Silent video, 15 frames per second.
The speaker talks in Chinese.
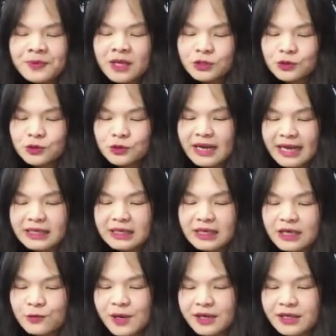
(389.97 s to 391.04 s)
说蓝营
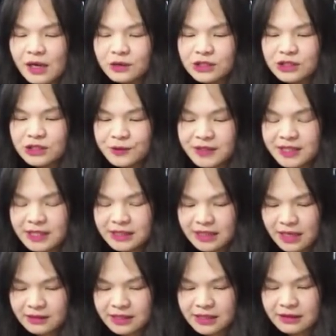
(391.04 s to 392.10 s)
立委要求谢
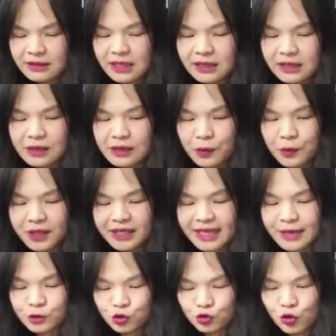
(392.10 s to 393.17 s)
长廷立刻回
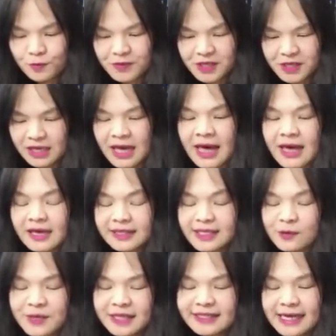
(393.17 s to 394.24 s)
台说明，消
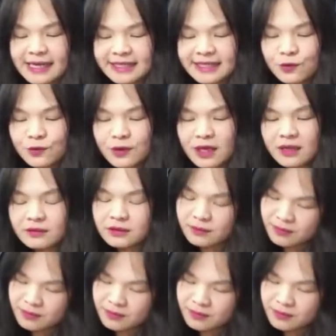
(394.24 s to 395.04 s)
灭假新闻。